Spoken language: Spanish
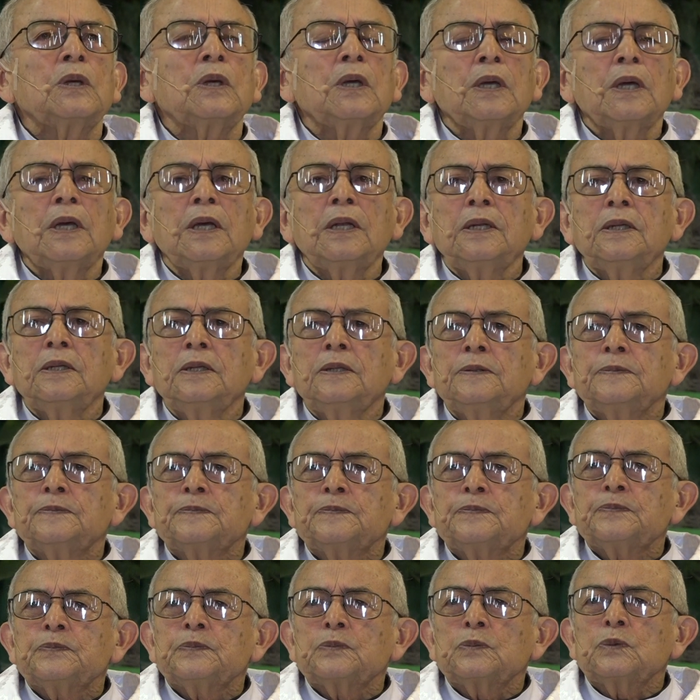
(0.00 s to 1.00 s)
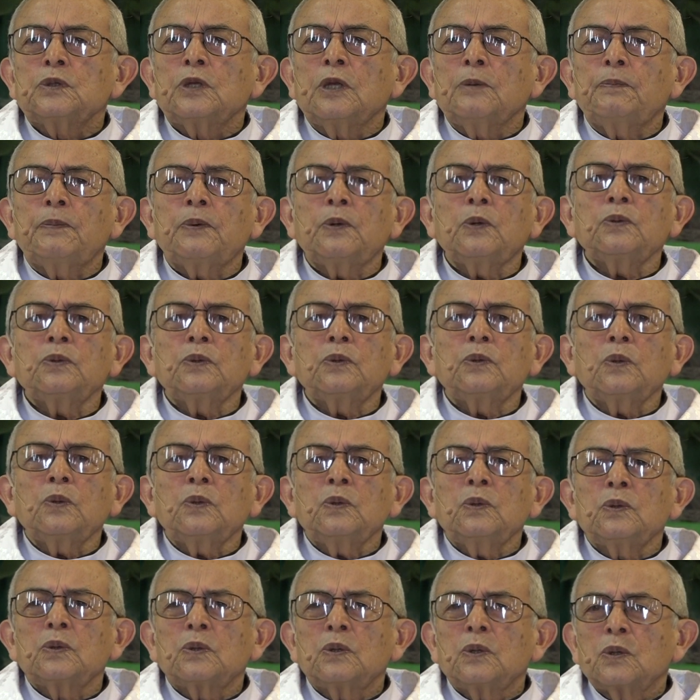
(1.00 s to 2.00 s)
Él de
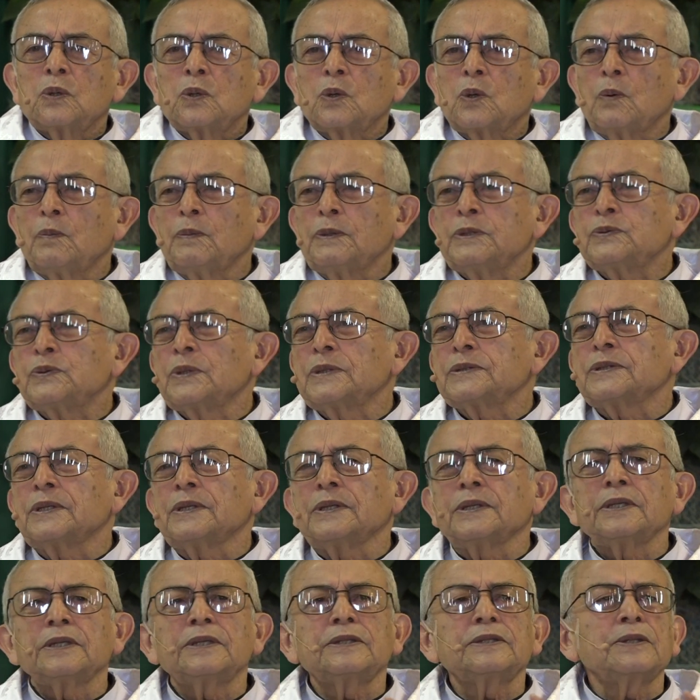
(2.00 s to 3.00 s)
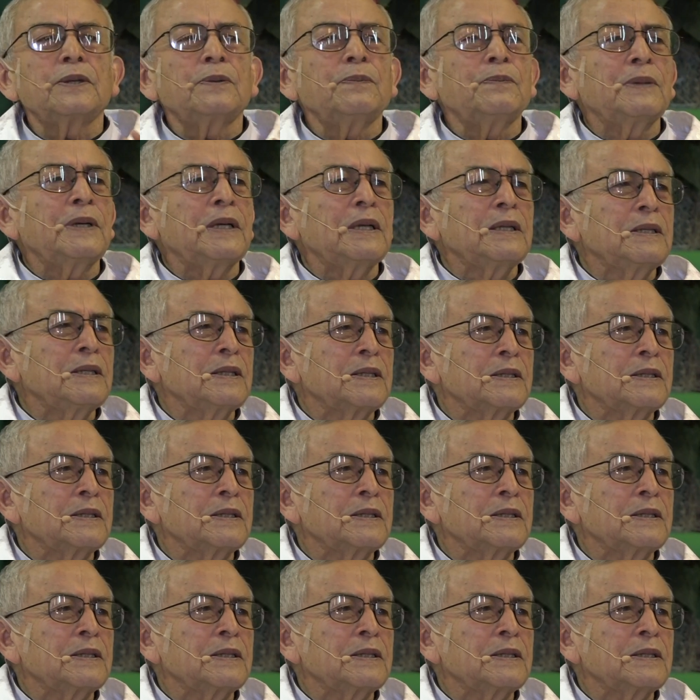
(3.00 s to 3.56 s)
pronto comenzó a sentirse mal.